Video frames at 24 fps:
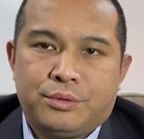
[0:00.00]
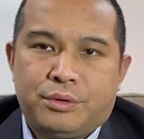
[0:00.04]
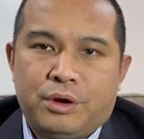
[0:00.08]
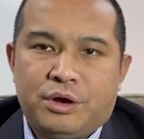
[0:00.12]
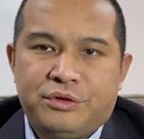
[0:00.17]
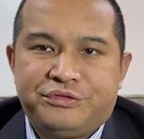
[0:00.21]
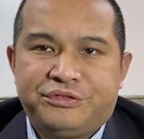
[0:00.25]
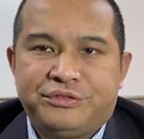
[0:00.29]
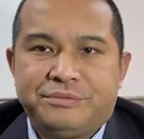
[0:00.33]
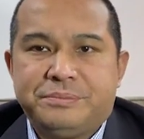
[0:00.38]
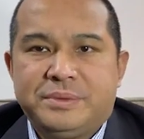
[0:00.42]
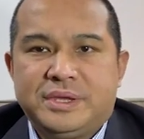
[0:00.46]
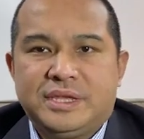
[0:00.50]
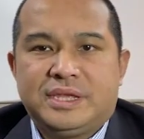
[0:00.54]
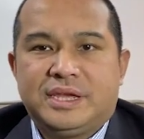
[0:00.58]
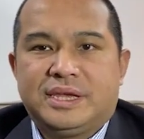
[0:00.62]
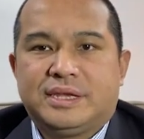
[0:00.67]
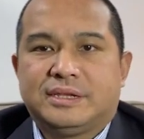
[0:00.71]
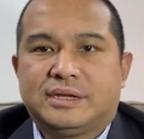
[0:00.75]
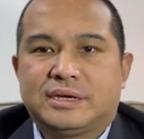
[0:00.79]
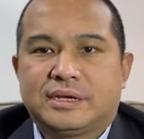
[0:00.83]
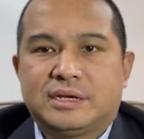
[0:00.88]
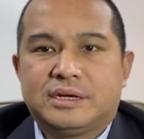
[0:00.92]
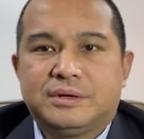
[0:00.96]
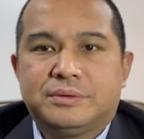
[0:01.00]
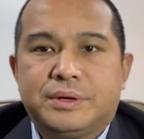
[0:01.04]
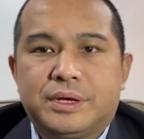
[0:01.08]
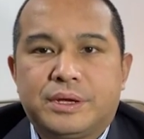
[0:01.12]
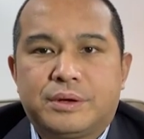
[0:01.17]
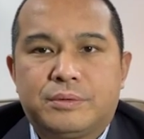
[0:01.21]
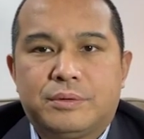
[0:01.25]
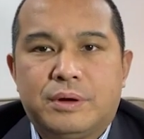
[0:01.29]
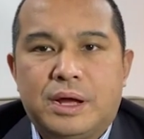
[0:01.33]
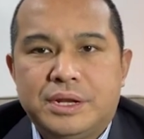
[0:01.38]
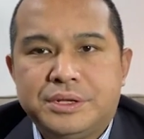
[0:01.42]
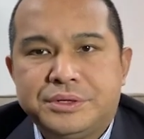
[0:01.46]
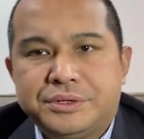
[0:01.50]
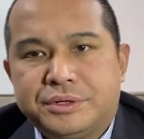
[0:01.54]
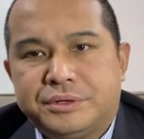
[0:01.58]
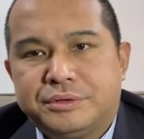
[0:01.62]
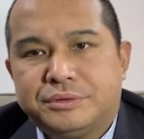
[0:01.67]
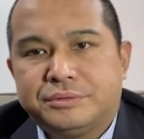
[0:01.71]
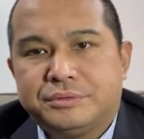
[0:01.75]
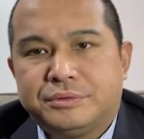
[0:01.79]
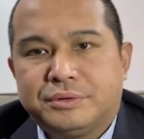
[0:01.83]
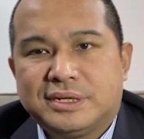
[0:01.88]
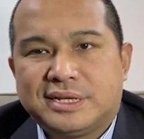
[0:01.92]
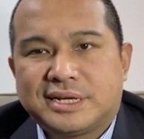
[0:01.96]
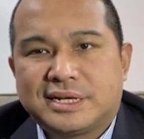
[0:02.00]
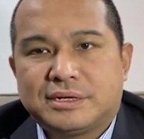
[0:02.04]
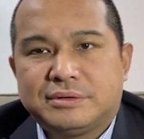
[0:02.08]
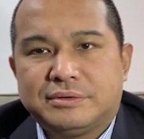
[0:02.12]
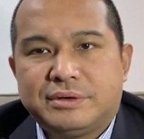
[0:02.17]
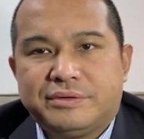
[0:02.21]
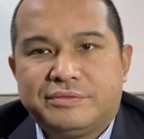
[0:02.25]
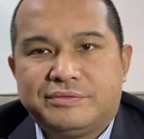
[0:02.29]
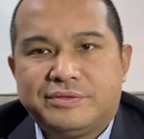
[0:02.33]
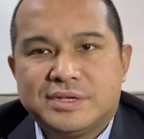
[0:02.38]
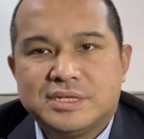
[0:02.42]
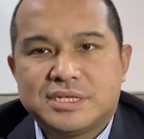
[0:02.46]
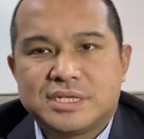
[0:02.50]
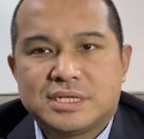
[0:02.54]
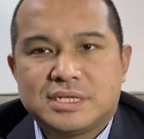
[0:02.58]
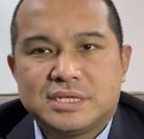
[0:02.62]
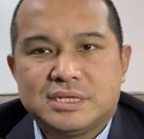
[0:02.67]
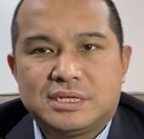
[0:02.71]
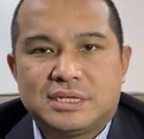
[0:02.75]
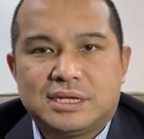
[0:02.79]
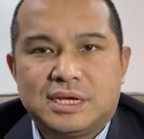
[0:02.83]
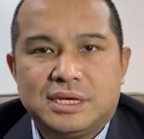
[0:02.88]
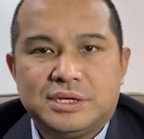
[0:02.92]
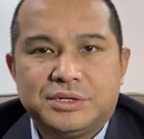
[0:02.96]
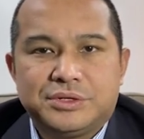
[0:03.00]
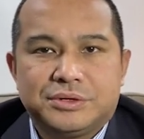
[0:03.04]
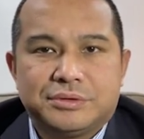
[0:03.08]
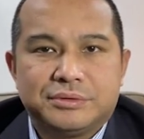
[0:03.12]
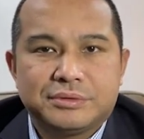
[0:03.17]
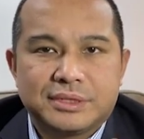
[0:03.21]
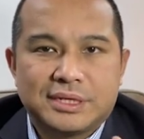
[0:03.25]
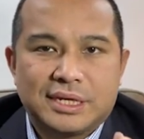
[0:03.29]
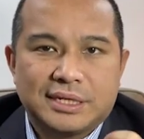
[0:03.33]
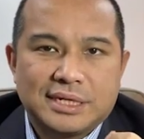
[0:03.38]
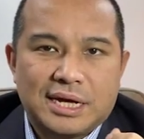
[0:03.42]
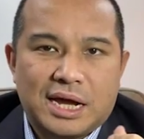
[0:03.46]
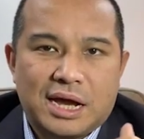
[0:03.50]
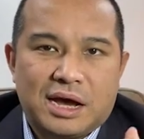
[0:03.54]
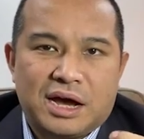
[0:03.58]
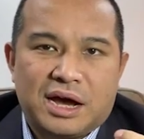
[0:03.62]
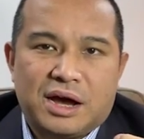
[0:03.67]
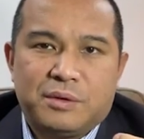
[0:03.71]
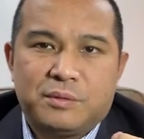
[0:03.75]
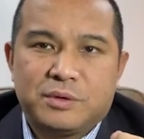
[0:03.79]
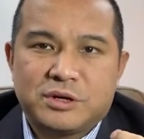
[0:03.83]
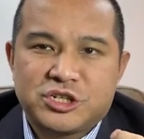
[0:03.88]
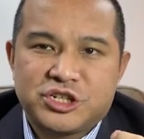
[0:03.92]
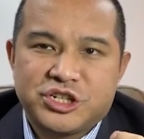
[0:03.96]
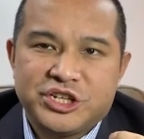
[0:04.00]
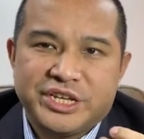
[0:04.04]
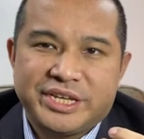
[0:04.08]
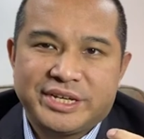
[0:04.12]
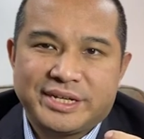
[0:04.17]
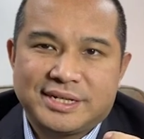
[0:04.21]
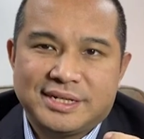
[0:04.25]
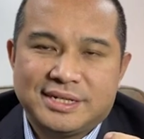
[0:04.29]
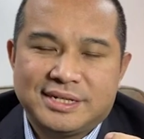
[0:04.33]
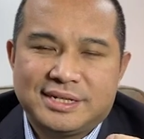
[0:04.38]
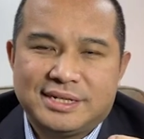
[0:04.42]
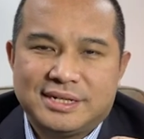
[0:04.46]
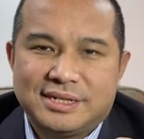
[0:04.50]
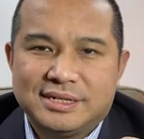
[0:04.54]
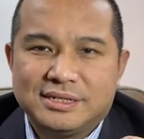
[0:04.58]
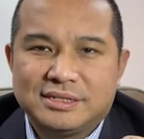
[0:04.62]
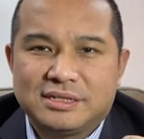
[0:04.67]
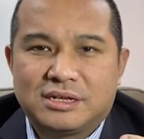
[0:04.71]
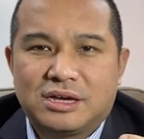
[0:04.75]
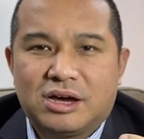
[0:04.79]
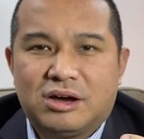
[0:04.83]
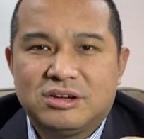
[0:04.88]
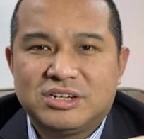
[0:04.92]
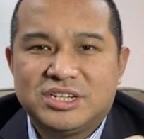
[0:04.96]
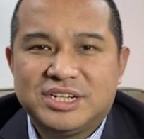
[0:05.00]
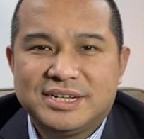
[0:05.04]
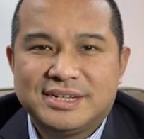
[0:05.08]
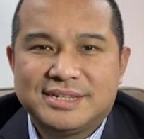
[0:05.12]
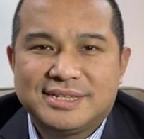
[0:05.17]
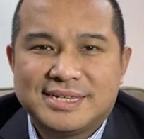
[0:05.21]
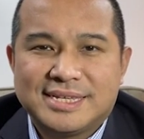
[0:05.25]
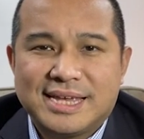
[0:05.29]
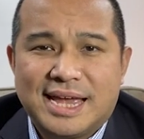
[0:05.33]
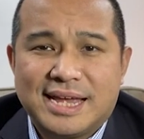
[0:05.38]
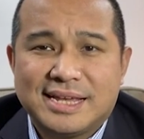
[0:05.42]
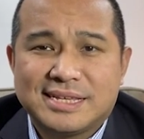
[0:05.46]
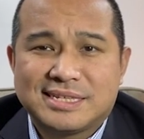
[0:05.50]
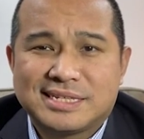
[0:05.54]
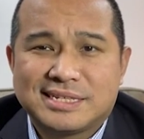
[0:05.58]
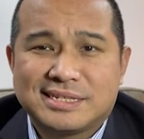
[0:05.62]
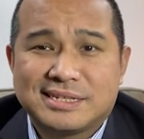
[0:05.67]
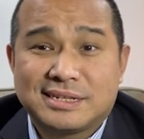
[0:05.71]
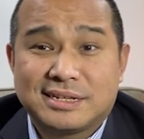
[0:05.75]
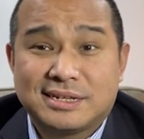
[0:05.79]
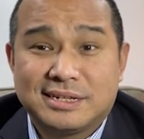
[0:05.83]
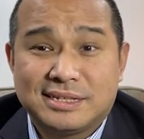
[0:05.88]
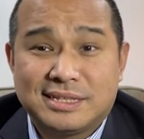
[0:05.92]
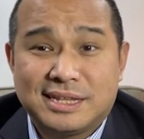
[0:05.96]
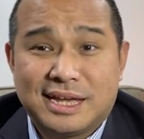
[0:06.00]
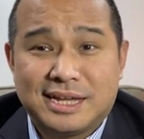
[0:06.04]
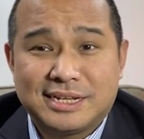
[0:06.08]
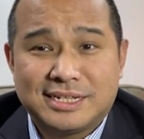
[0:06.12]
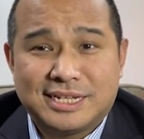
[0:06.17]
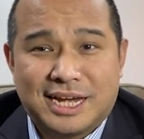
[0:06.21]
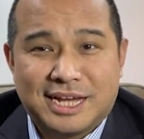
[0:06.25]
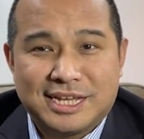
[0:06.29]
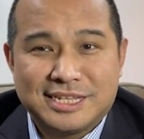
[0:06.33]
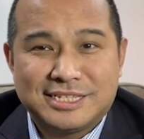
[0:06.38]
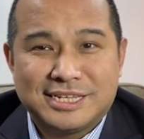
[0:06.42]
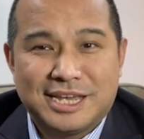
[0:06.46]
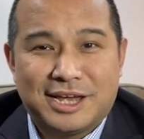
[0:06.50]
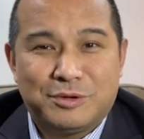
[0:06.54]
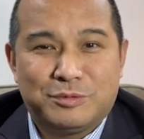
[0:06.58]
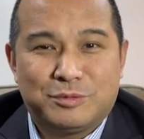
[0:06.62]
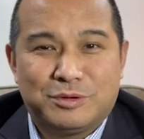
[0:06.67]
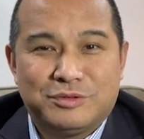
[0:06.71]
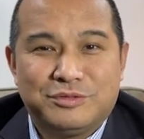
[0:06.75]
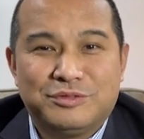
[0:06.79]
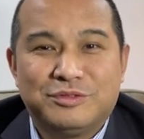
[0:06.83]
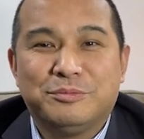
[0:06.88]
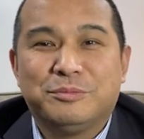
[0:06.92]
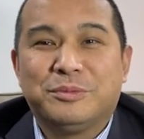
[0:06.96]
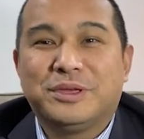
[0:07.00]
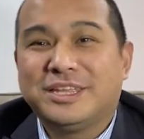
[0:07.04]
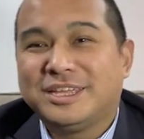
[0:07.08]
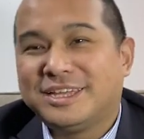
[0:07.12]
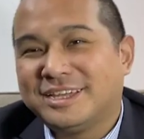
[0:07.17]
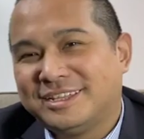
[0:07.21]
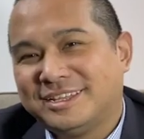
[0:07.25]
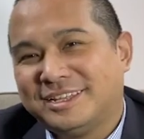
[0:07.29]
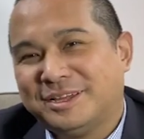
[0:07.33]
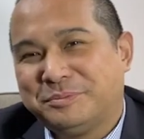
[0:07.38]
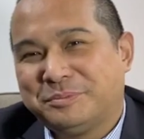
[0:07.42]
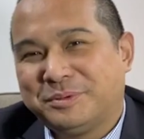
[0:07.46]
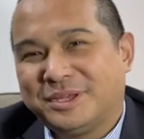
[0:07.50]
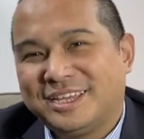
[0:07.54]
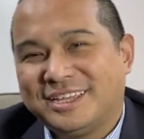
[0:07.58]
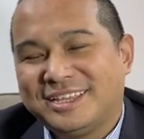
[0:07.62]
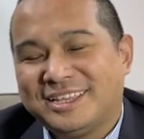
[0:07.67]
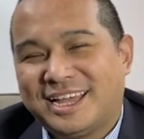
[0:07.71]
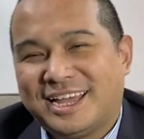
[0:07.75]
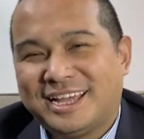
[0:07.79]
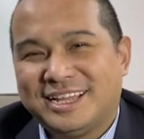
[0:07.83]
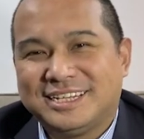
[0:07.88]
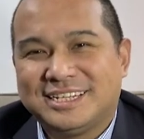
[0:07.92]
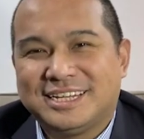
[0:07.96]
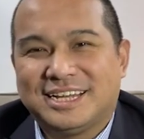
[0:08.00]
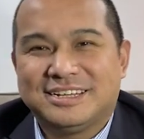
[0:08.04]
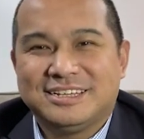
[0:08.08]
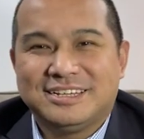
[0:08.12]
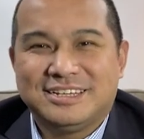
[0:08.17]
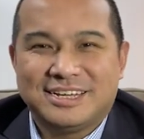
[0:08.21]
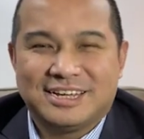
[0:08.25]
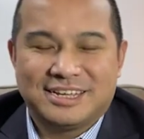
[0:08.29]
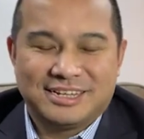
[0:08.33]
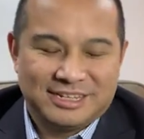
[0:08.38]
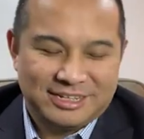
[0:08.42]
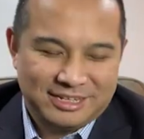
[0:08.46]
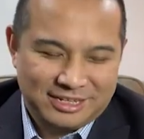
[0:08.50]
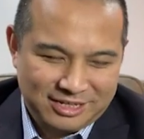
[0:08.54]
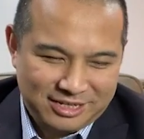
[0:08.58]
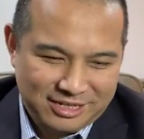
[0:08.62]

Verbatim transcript: Wolf Media 的各位观众，我的各位粉丝、听众，大家好，我是尹科，很高兴再次和大家在 Wolf Media 的平台相见。